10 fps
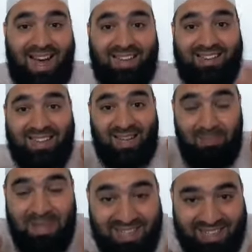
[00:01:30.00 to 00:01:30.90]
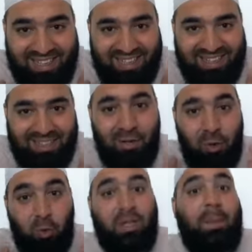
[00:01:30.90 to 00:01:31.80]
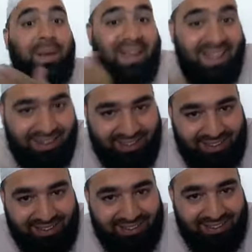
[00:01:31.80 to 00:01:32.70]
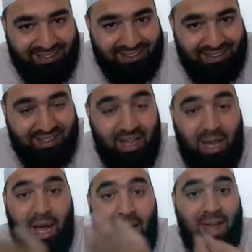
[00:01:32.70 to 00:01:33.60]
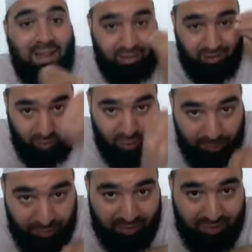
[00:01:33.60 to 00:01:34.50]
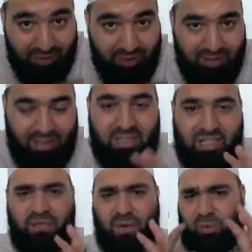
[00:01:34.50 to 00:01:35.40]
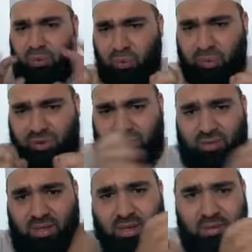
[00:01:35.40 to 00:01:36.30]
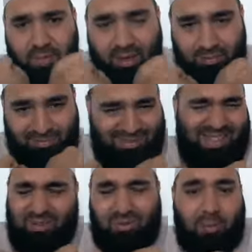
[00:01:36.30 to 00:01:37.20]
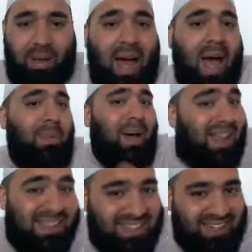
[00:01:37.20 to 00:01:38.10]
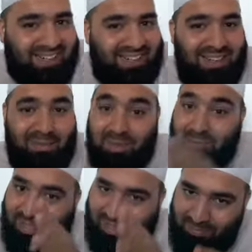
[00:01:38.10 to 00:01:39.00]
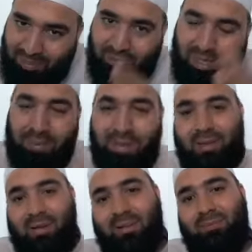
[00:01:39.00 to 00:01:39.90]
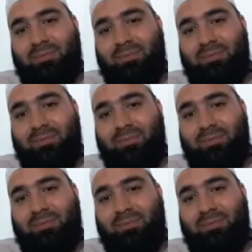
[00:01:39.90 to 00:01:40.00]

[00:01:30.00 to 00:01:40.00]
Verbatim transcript: حتى تحميك وتحمي غيرك هاي الضوابط اللي انت شايفها قيود خلص طب انا حابب اسرع بس بدها تحميك وتحمي غيرك